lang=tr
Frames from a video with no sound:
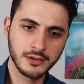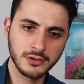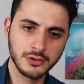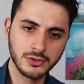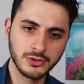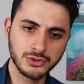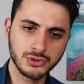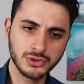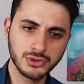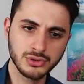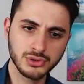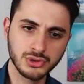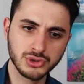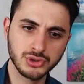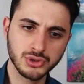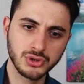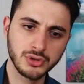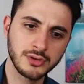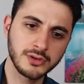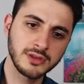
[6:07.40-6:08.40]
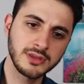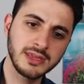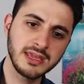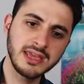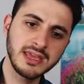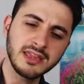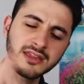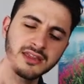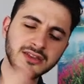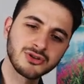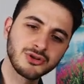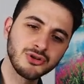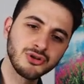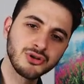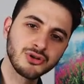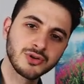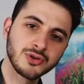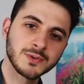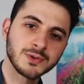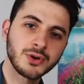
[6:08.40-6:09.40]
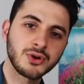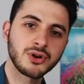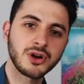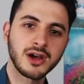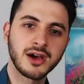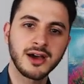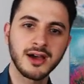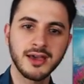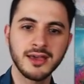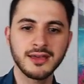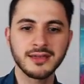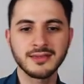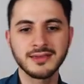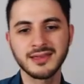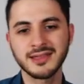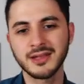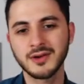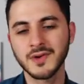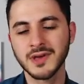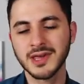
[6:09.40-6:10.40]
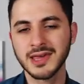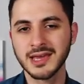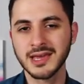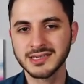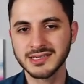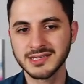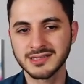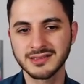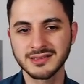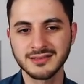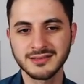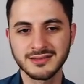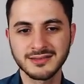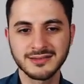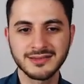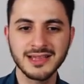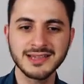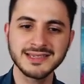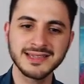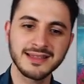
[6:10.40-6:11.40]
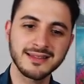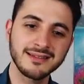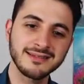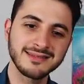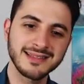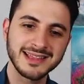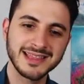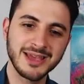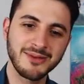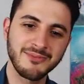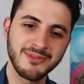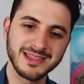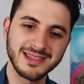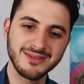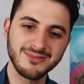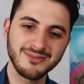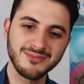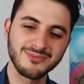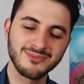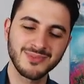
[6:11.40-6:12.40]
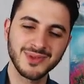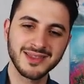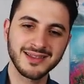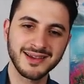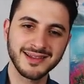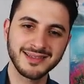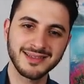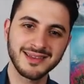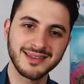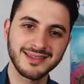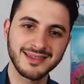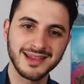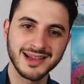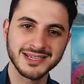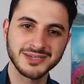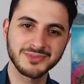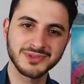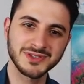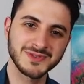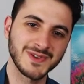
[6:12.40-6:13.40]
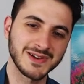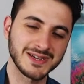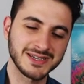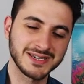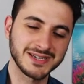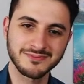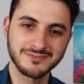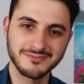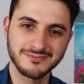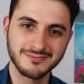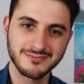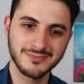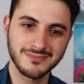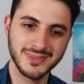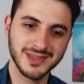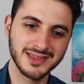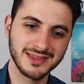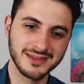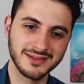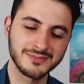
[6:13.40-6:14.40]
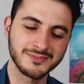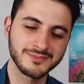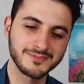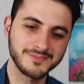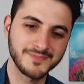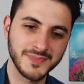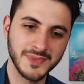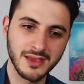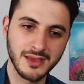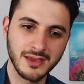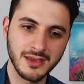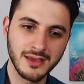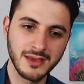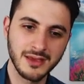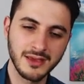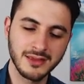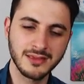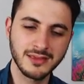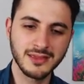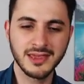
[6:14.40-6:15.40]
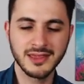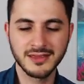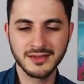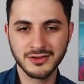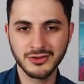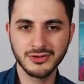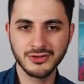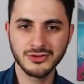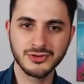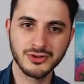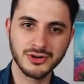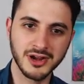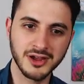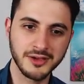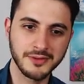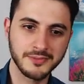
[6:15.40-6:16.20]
Üçüncüsü neither you nor I need a vacation. Ne senin ne de benim bir tatile ihtiyacımız var. Bitti. Neither you nor I.